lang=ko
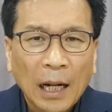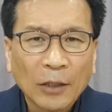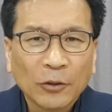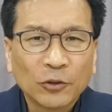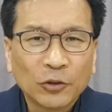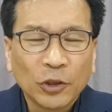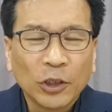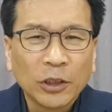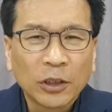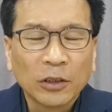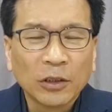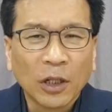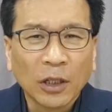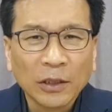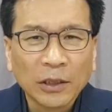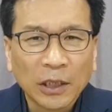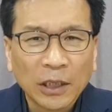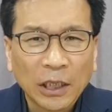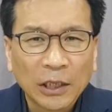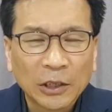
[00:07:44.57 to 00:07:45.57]
할 수 있는
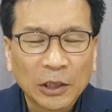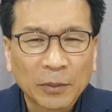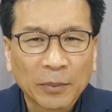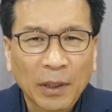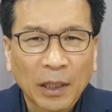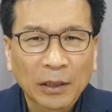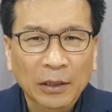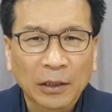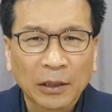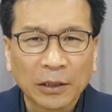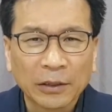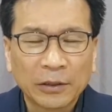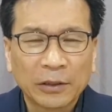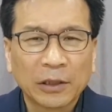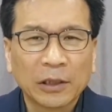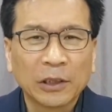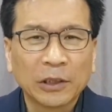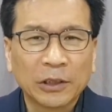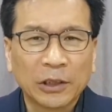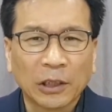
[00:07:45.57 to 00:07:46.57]
능력이 있지만
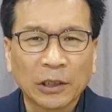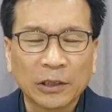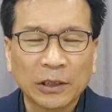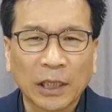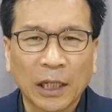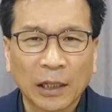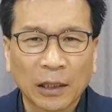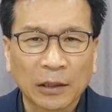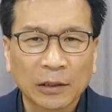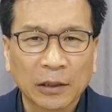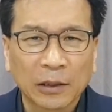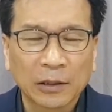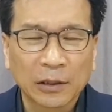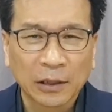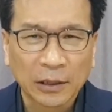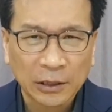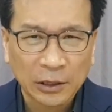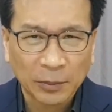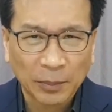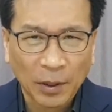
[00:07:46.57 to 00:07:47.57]
그것을 절제하는 것.
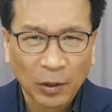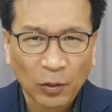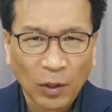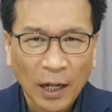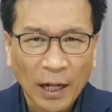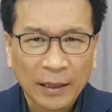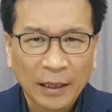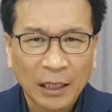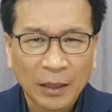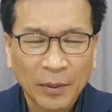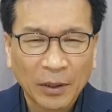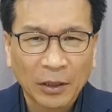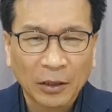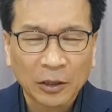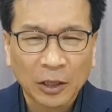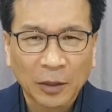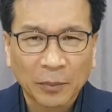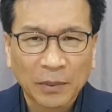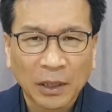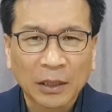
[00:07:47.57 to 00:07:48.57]
그것이 바로 하나님의
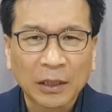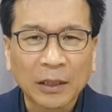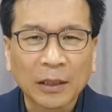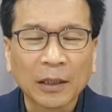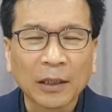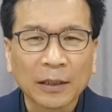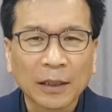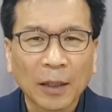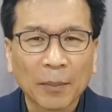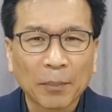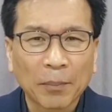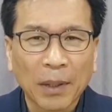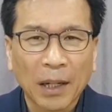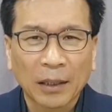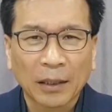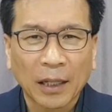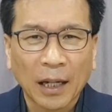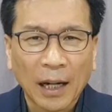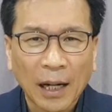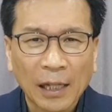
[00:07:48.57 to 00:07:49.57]
능력입니다.
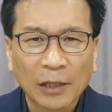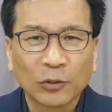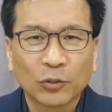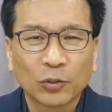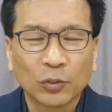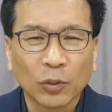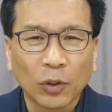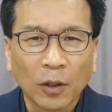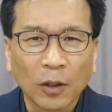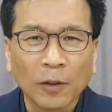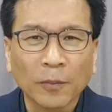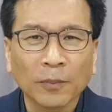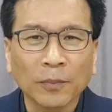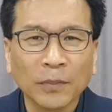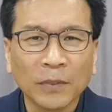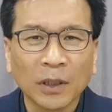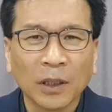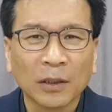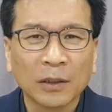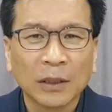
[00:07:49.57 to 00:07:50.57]
그렇게밖에 할 수
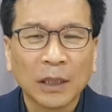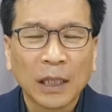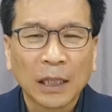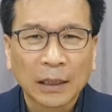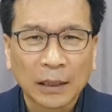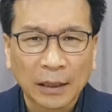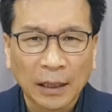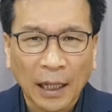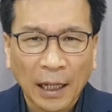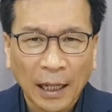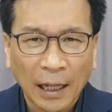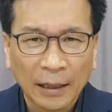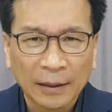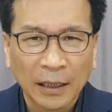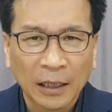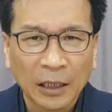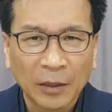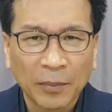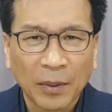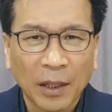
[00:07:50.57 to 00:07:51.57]
없는 그
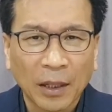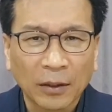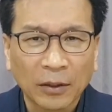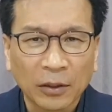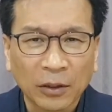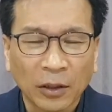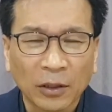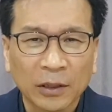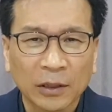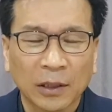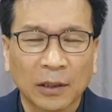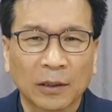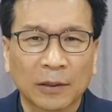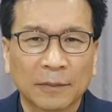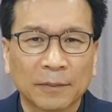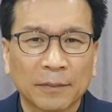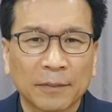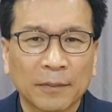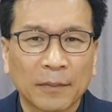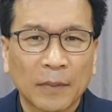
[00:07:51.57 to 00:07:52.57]
하나님의 능력.
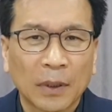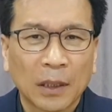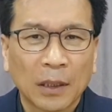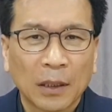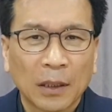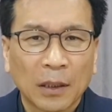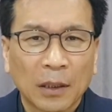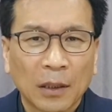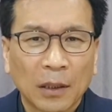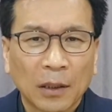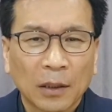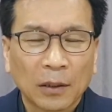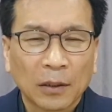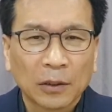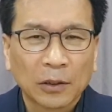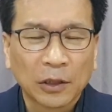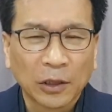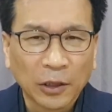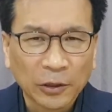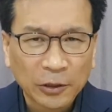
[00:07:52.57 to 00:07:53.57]

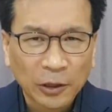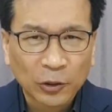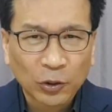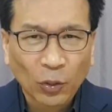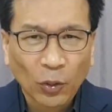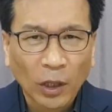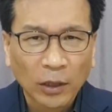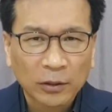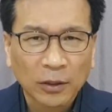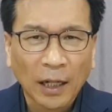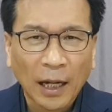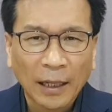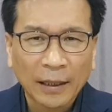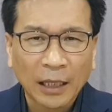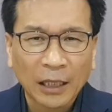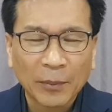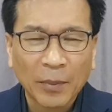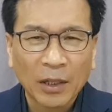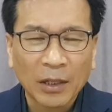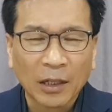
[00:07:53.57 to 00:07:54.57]
그것을 통해서
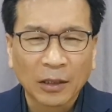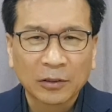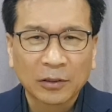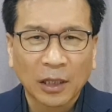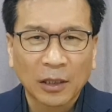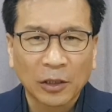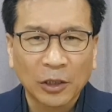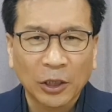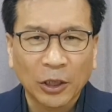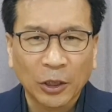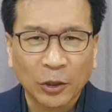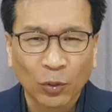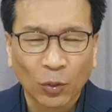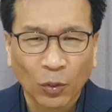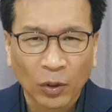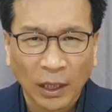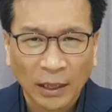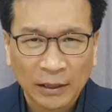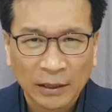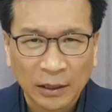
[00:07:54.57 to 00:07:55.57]
하나님의 역사를
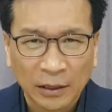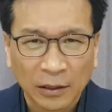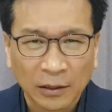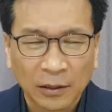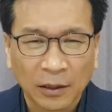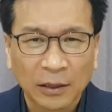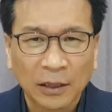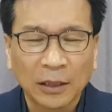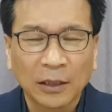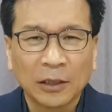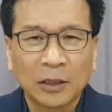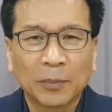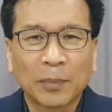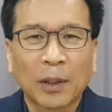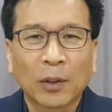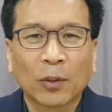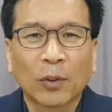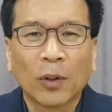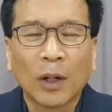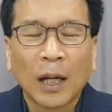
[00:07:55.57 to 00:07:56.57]
이루어 가시는 것. 이것이
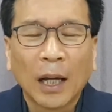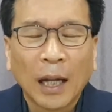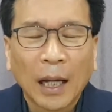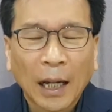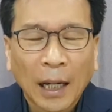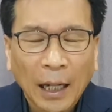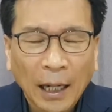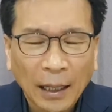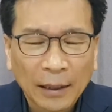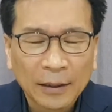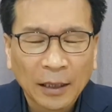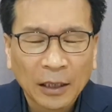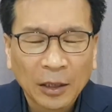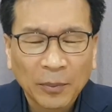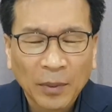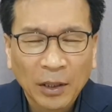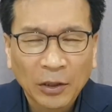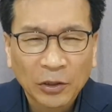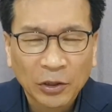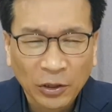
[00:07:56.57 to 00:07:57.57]
바로
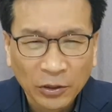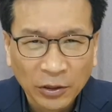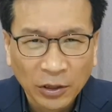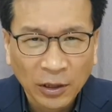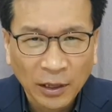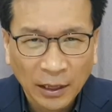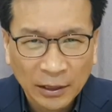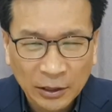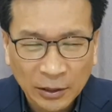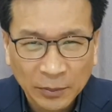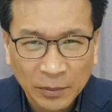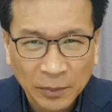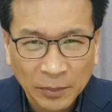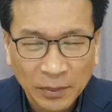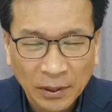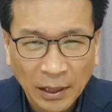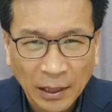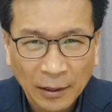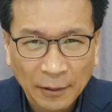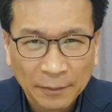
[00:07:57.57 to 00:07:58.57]
하나님의
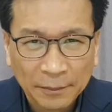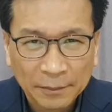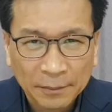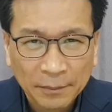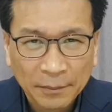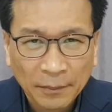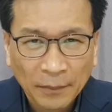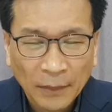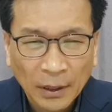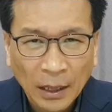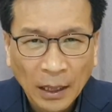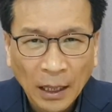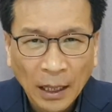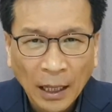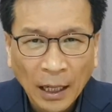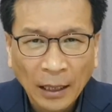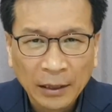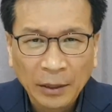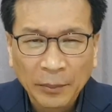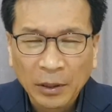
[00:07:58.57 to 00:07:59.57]
전능하심입니다.
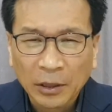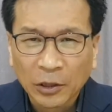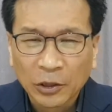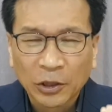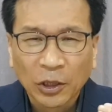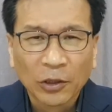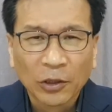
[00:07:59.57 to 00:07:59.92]
하나님의